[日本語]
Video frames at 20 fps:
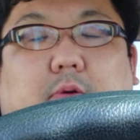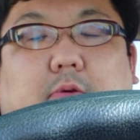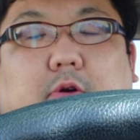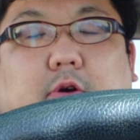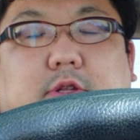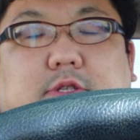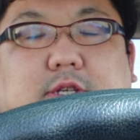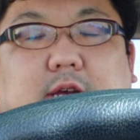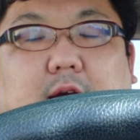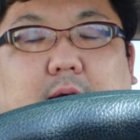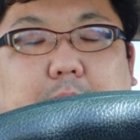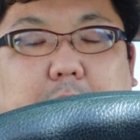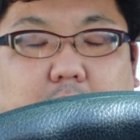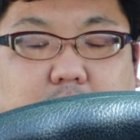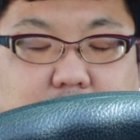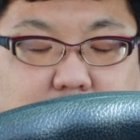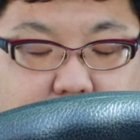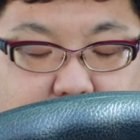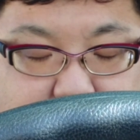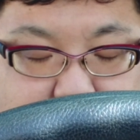どうもこんにちは、ま
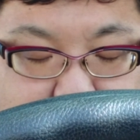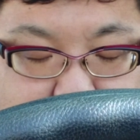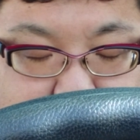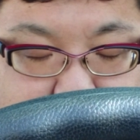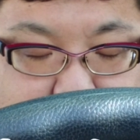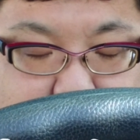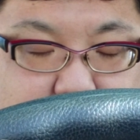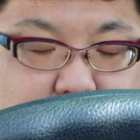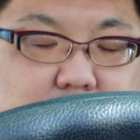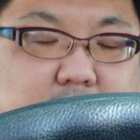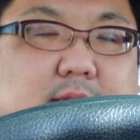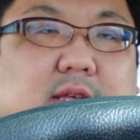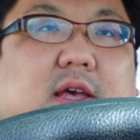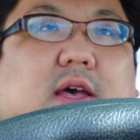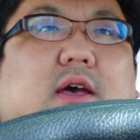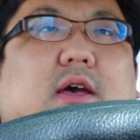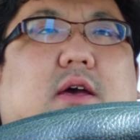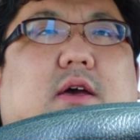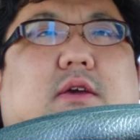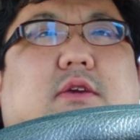こちゃんです。
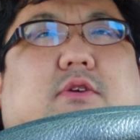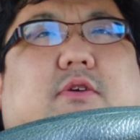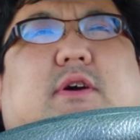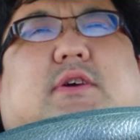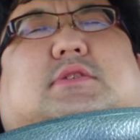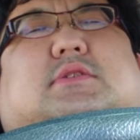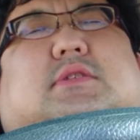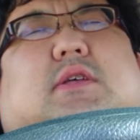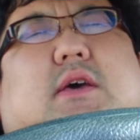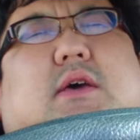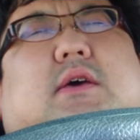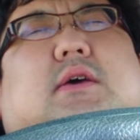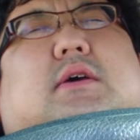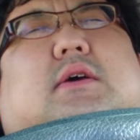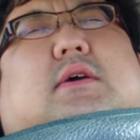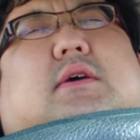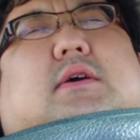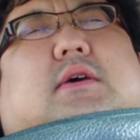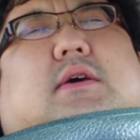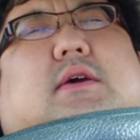今日はですね、
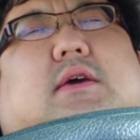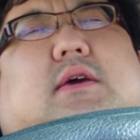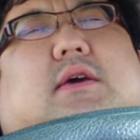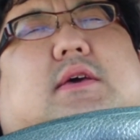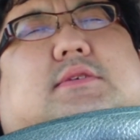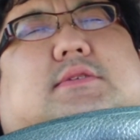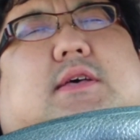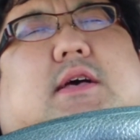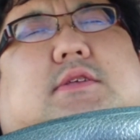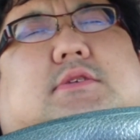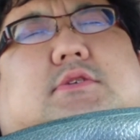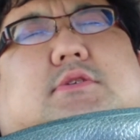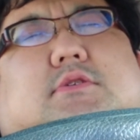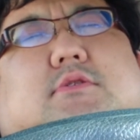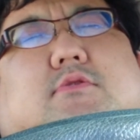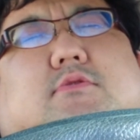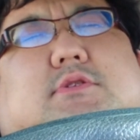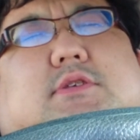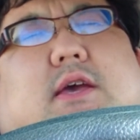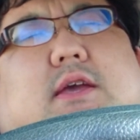えー、
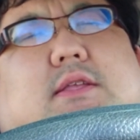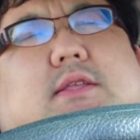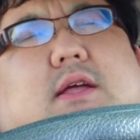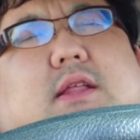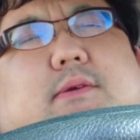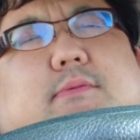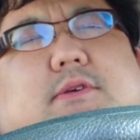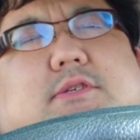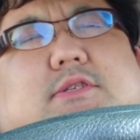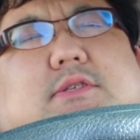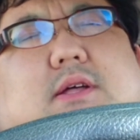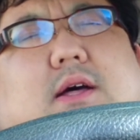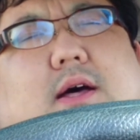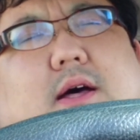35歳になりまし